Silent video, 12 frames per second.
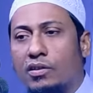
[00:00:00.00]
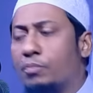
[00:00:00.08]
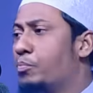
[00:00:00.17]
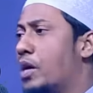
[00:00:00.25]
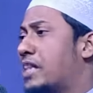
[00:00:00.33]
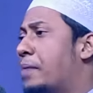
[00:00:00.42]

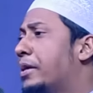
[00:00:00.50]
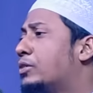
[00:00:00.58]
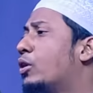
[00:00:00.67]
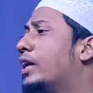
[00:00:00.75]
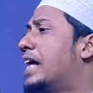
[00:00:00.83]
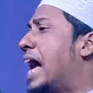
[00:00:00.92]
উম্মত আমি
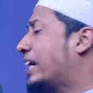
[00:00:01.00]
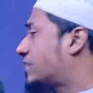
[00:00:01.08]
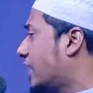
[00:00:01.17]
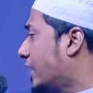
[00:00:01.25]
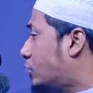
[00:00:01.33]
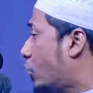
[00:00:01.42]
দুনিয়া
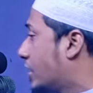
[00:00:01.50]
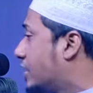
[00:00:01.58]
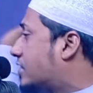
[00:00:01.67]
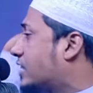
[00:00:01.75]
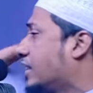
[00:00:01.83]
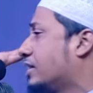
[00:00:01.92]
অ্যাকসেপ্ট করে
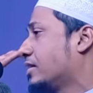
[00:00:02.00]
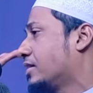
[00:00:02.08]
দিছি